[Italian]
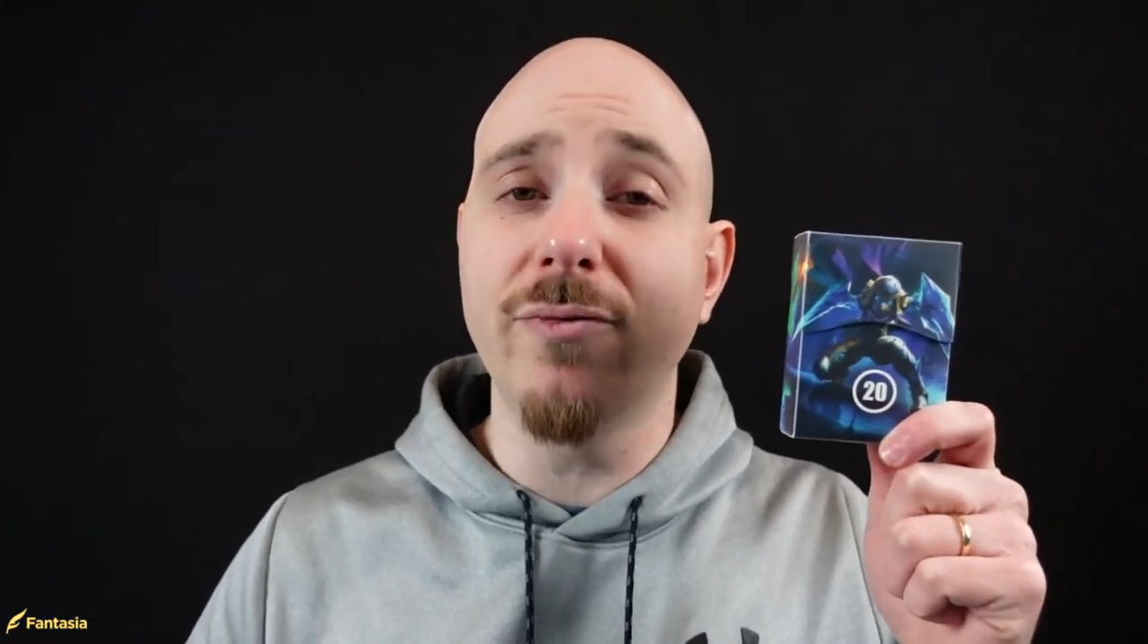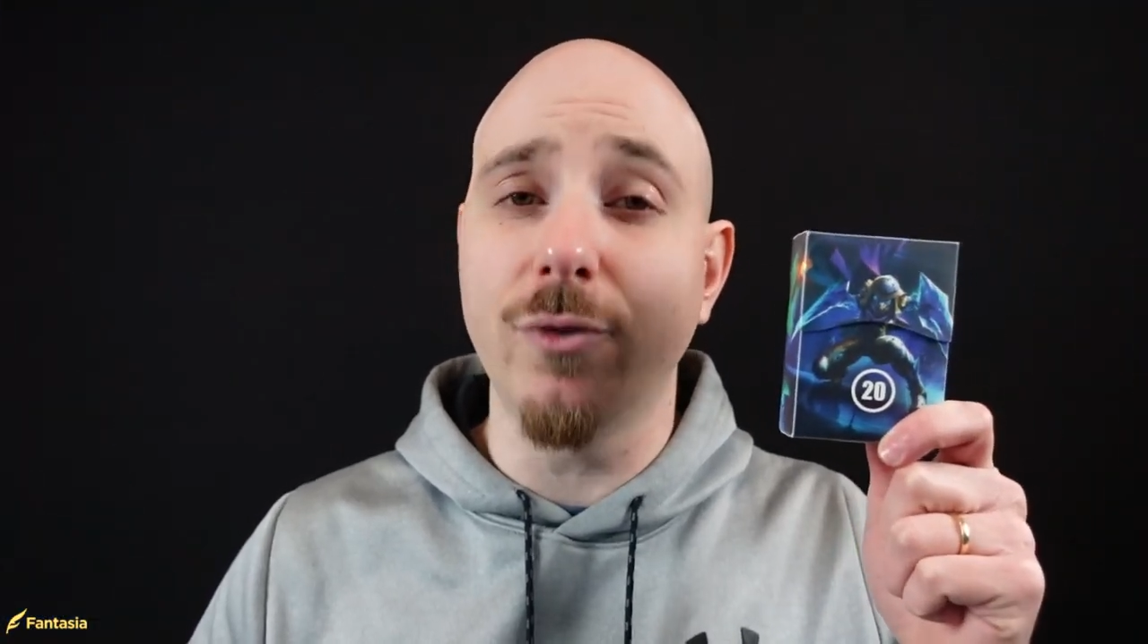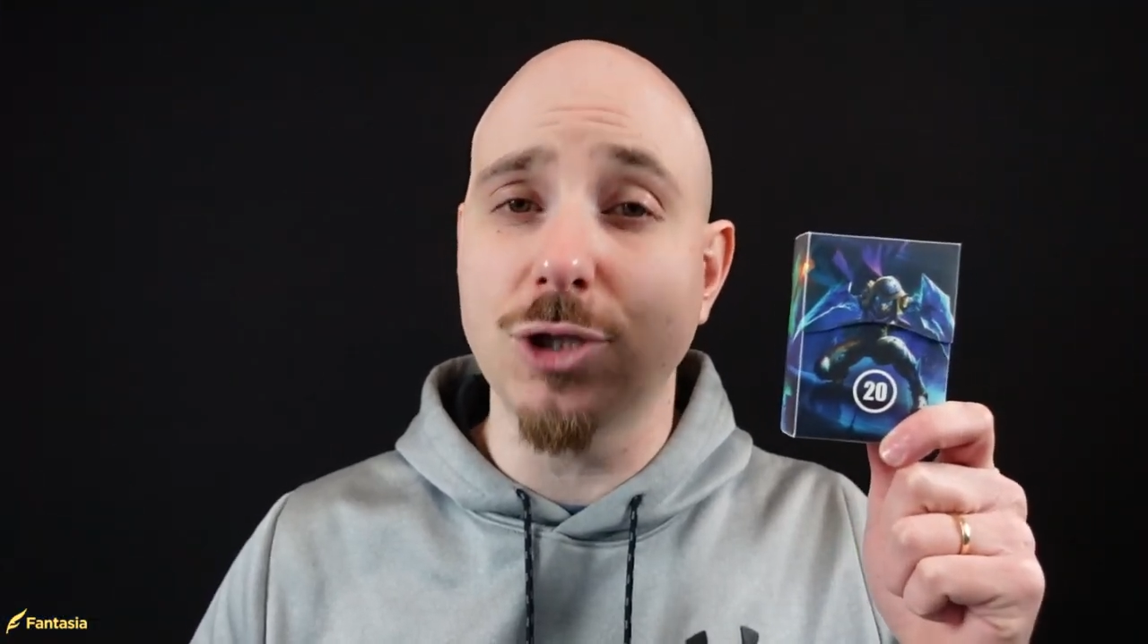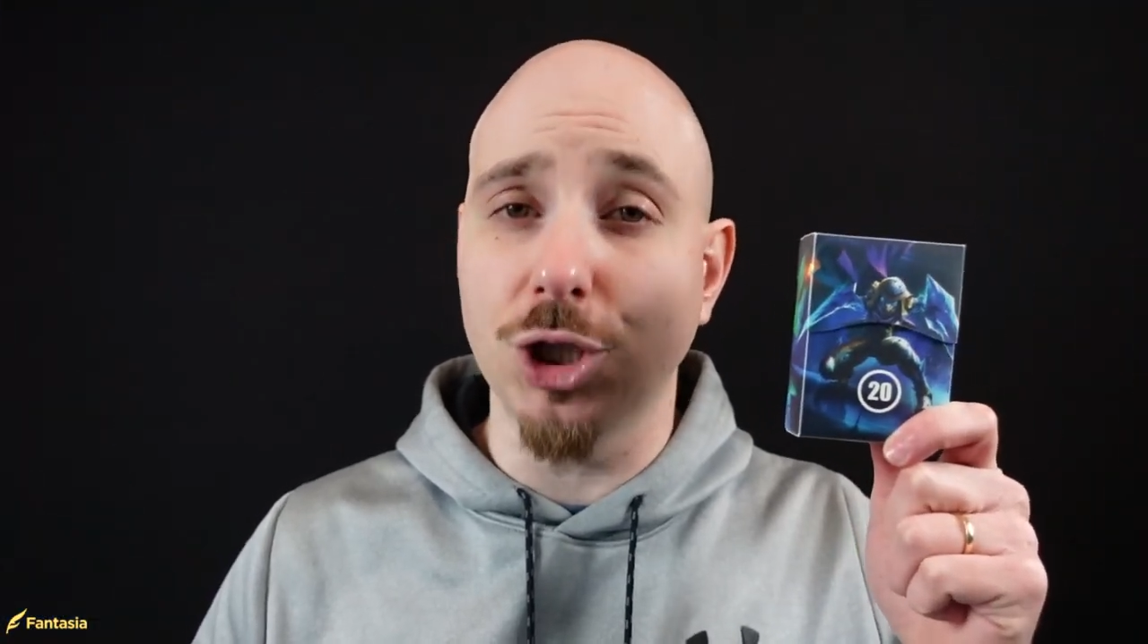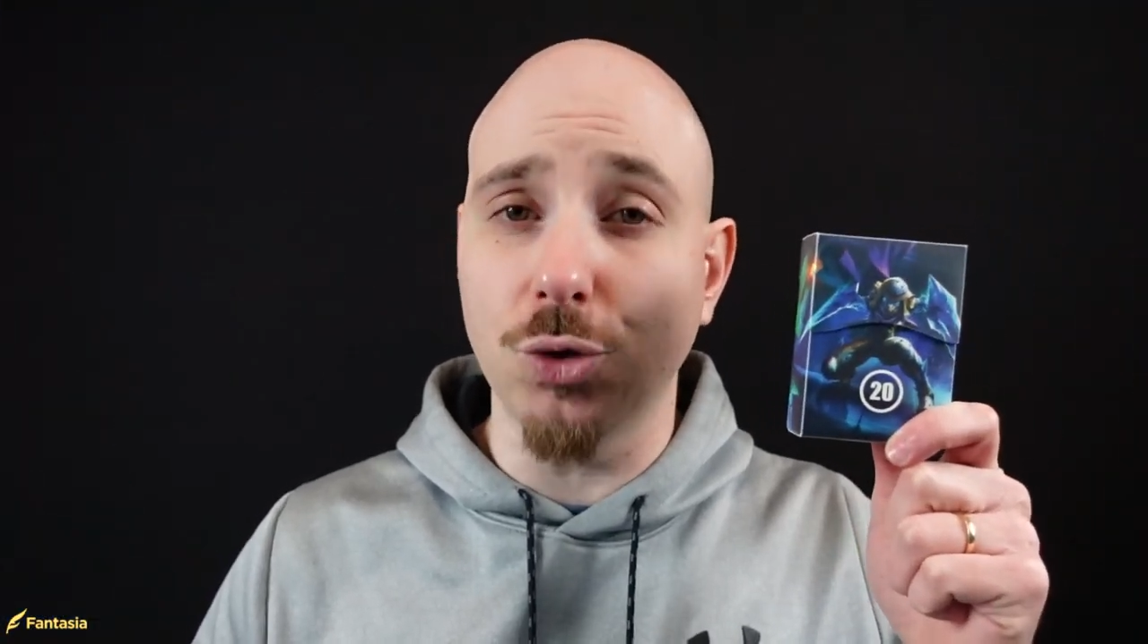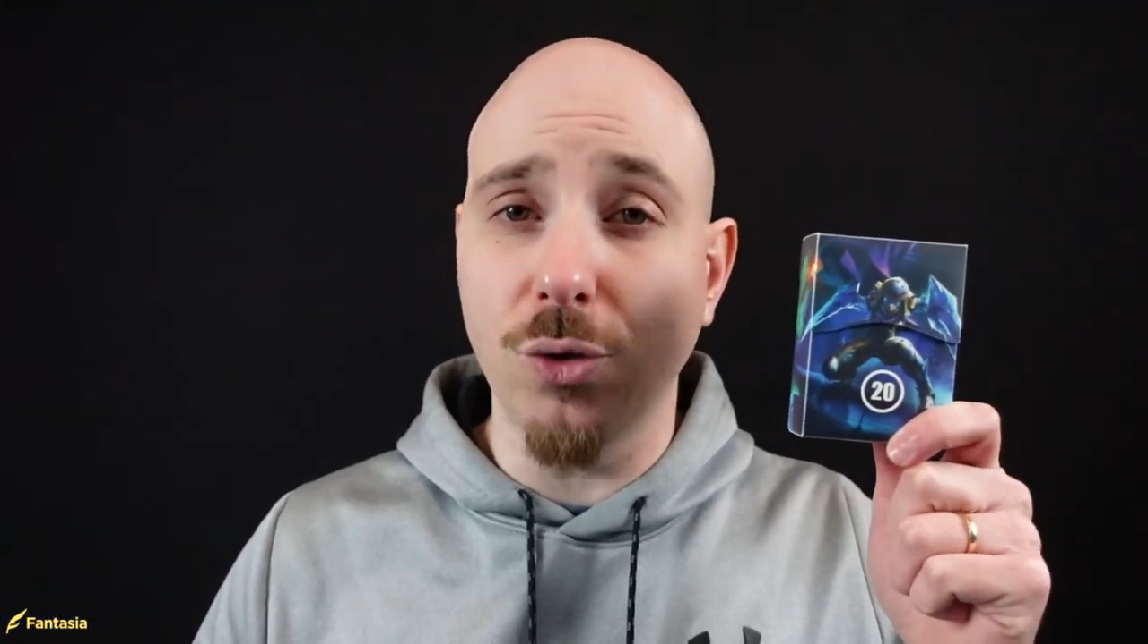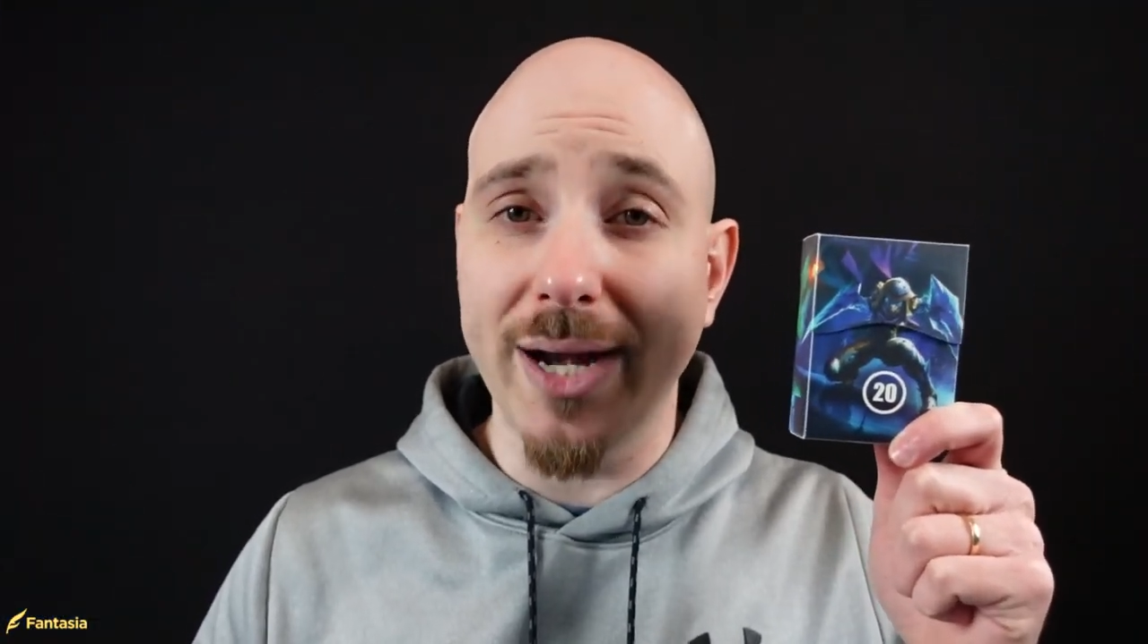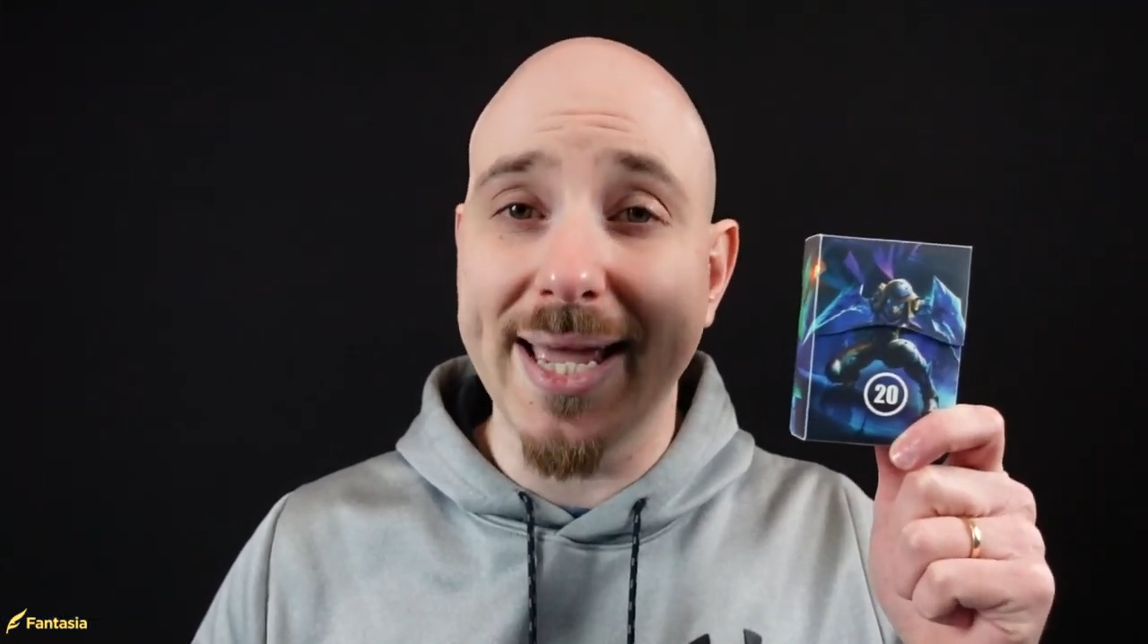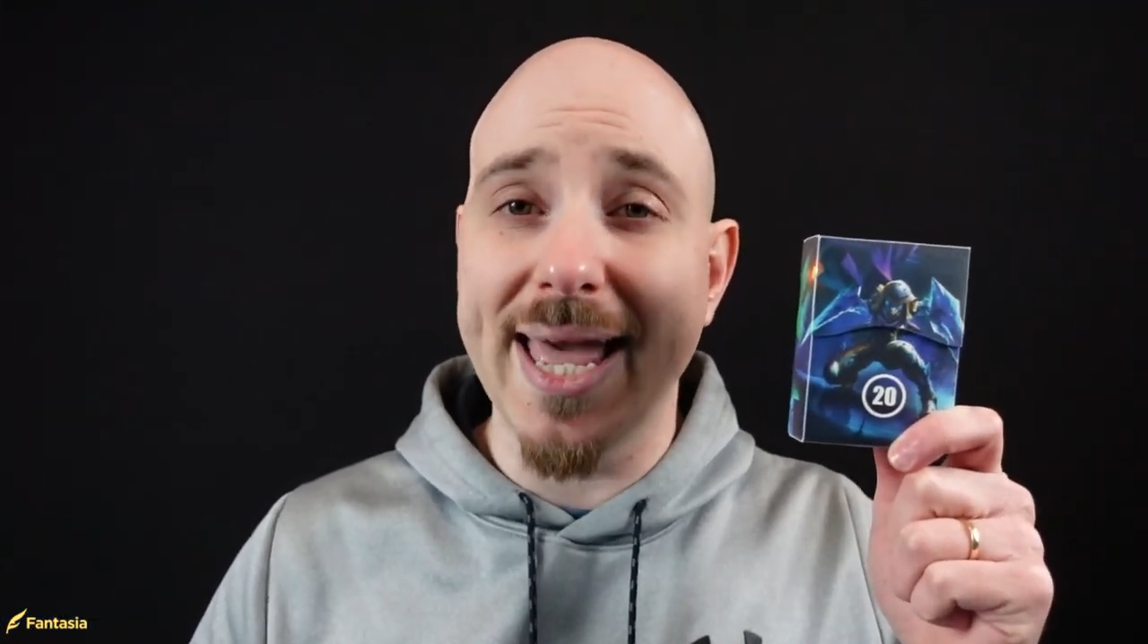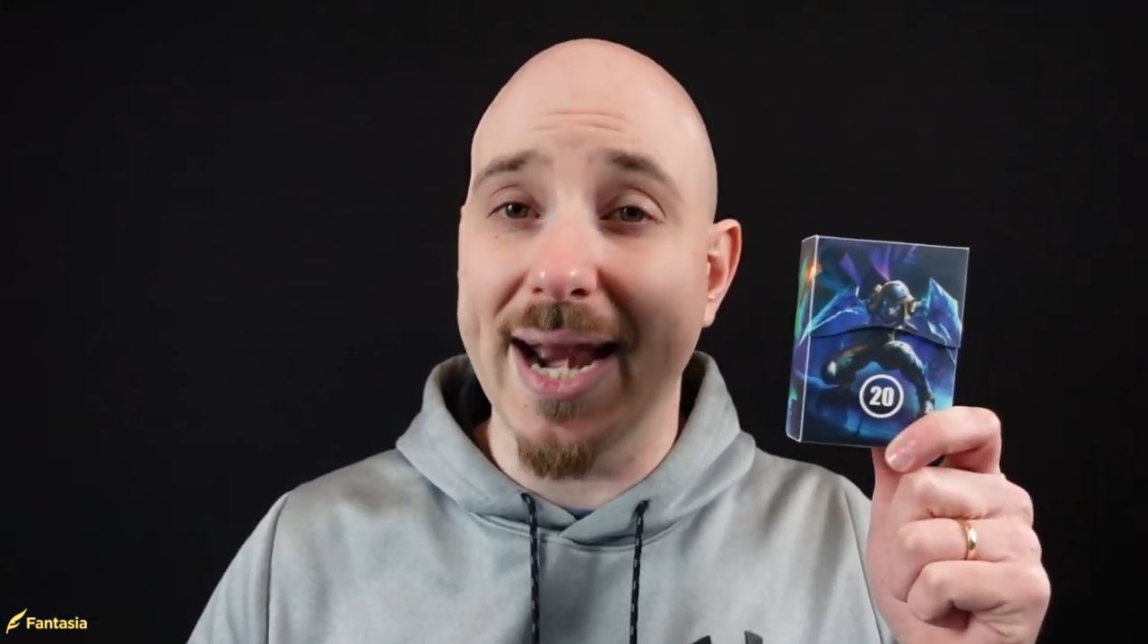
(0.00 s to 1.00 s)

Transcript: forgiatore che